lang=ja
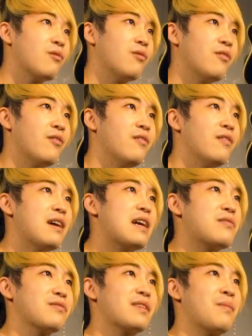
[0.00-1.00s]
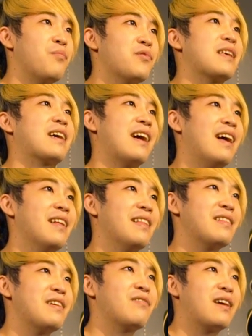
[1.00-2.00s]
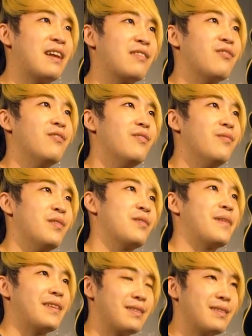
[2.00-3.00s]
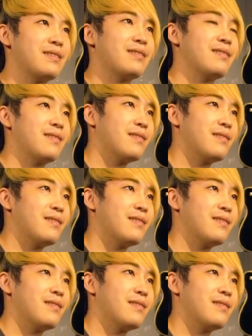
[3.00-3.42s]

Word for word: この8さんっぽさが出るかなと思います